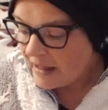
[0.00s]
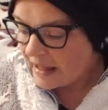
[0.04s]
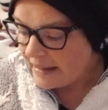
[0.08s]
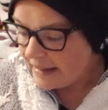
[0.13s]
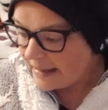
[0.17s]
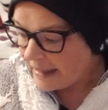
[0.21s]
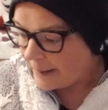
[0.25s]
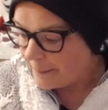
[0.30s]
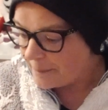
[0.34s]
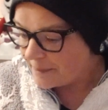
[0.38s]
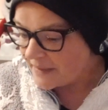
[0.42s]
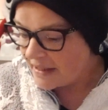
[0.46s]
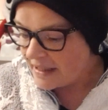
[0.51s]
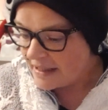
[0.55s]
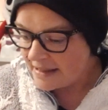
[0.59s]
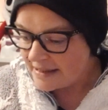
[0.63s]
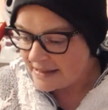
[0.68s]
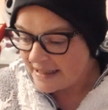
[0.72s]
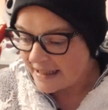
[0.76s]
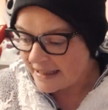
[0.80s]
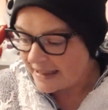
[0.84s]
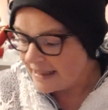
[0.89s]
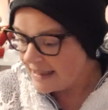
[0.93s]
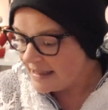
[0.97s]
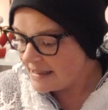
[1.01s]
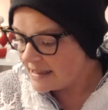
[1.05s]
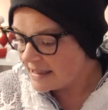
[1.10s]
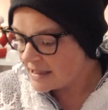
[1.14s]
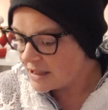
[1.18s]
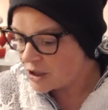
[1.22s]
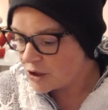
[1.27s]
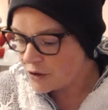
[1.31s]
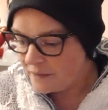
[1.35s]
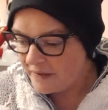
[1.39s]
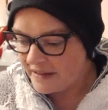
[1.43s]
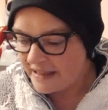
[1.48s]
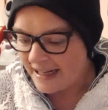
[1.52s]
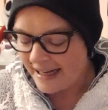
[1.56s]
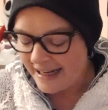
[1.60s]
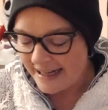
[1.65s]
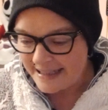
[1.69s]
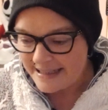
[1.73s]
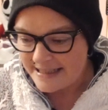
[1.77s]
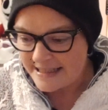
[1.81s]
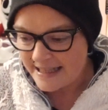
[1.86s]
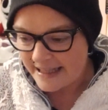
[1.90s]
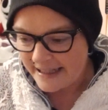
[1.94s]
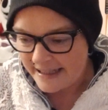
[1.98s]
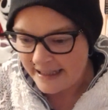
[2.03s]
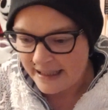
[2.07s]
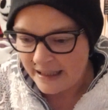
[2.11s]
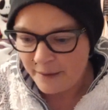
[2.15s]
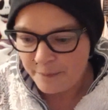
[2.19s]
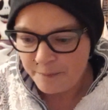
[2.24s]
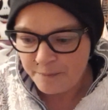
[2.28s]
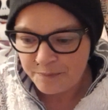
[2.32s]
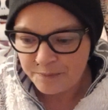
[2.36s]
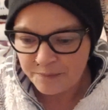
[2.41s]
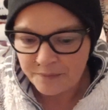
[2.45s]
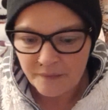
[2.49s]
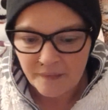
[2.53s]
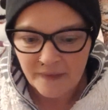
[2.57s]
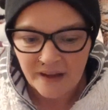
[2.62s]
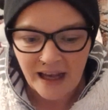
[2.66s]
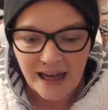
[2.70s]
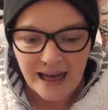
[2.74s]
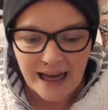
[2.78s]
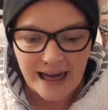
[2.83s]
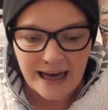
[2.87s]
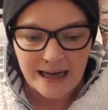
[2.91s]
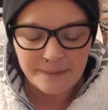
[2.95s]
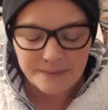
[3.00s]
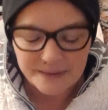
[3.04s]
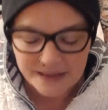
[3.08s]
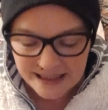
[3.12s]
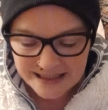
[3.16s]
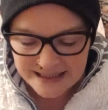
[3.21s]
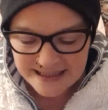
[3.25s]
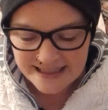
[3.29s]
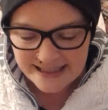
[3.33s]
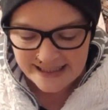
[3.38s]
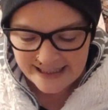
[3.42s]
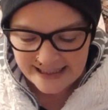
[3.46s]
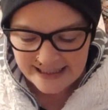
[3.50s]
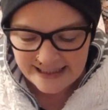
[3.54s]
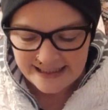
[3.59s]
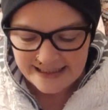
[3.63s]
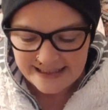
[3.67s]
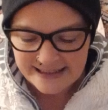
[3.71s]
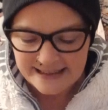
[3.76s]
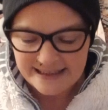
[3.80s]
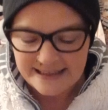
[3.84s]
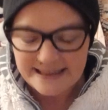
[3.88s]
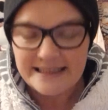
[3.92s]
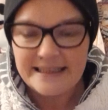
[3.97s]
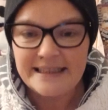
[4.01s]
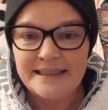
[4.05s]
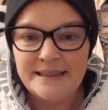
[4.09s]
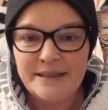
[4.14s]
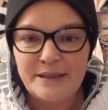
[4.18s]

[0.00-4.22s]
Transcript: ja, äh, da ging es jetzt schon wieder heiß her. Aber ganz ehrlich,